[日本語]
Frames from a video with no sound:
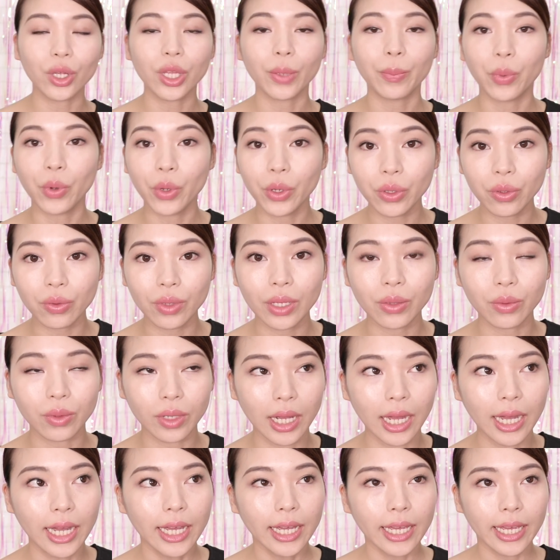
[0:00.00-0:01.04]
こでポイントなの
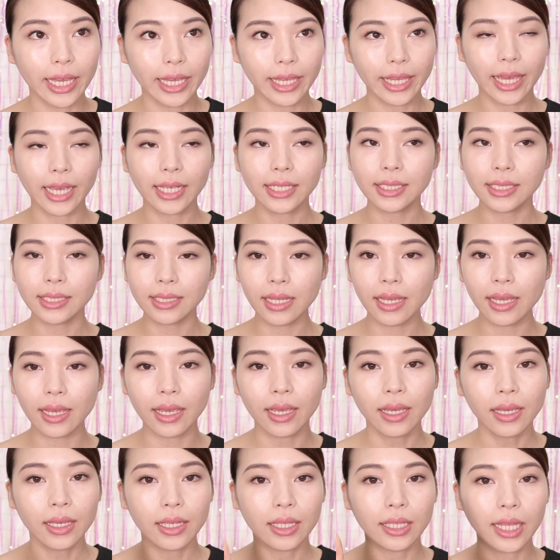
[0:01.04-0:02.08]
がえ決して
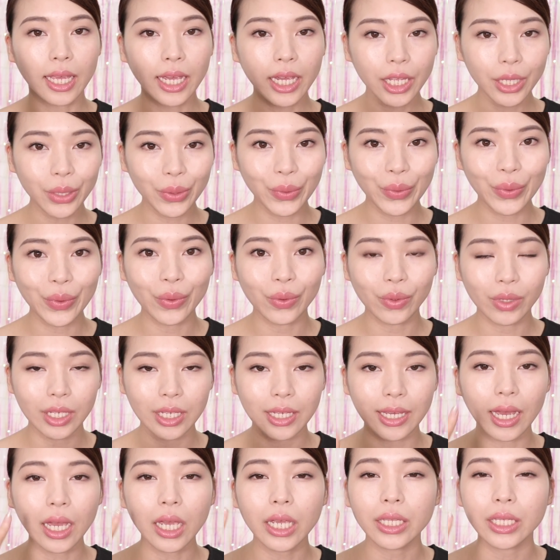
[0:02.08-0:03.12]
ないところ
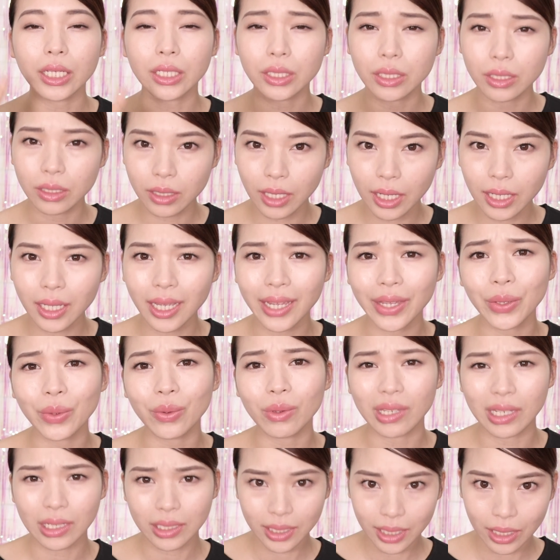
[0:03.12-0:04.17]
にあえて作らないよ
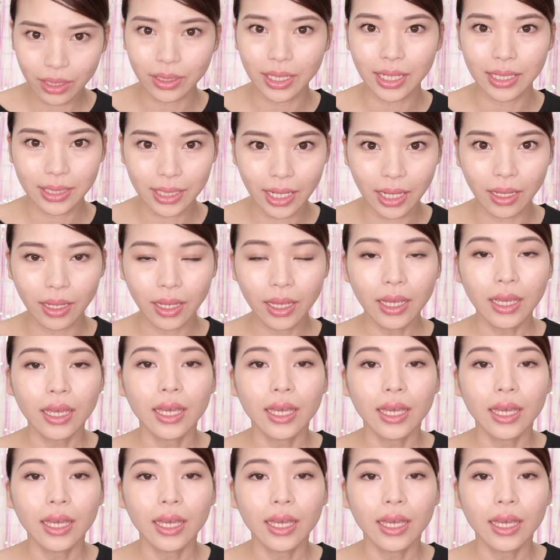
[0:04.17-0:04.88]
うにしてください